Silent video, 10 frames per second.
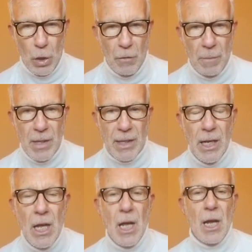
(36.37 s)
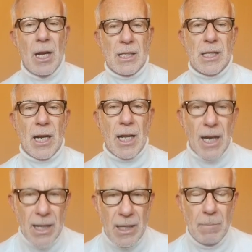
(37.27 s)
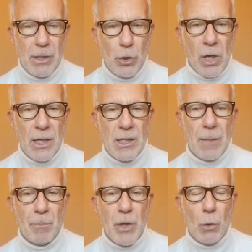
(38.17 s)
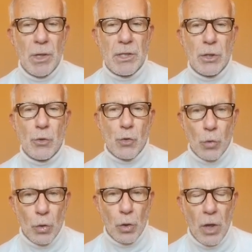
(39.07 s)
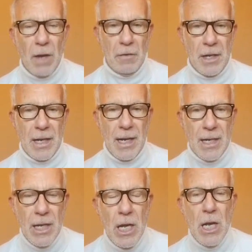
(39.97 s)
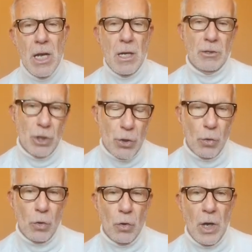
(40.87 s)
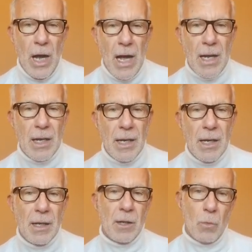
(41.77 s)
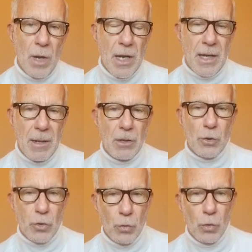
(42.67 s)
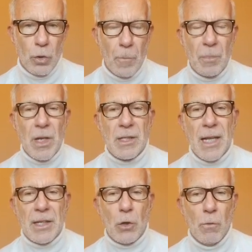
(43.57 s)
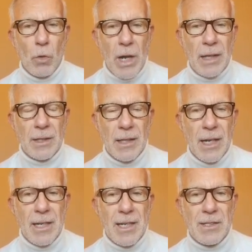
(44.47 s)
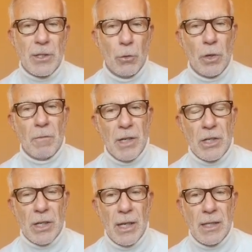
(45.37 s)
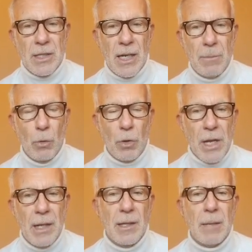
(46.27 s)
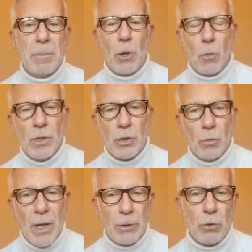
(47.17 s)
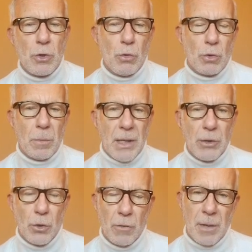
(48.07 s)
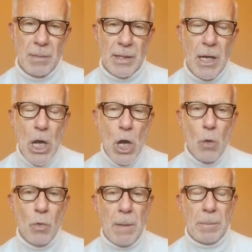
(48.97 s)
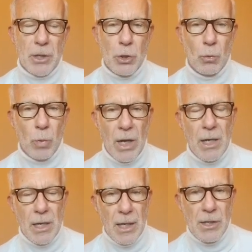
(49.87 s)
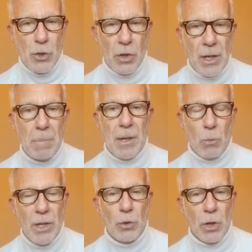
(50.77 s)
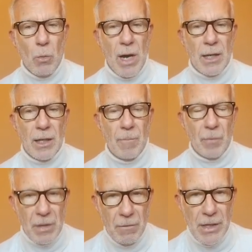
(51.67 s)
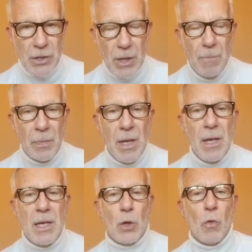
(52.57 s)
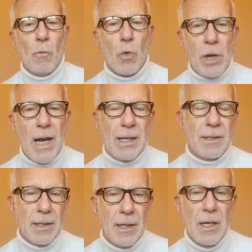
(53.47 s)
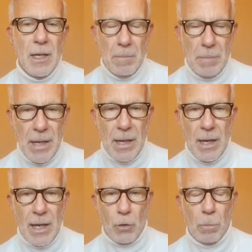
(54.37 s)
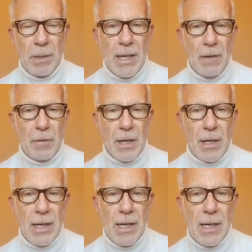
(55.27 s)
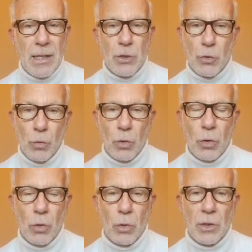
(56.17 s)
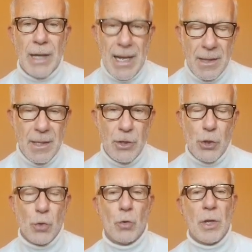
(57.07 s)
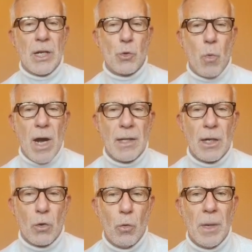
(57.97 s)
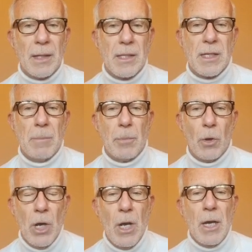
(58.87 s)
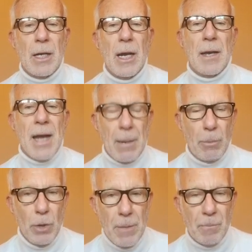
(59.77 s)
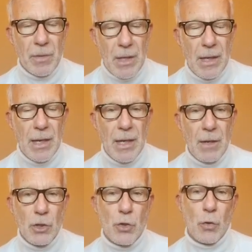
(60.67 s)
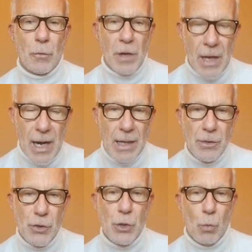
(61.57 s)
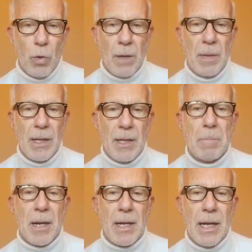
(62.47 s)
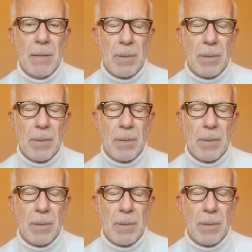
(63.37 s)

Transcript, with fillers: Ovviamente la stragrande maggioranza di questi sono africani, ci sono anche quelli che sono stati convocati da nazioni invece dell'estremo oriente, però questo è un altro discorso perché sono veramente una percentuale irrisoria. Per quanto riguarda invece i convocati per la Coppa d'Africa sono tanti, ci sono delle squadre come ad esempio il Napoli che soffrirà sicuramente perché?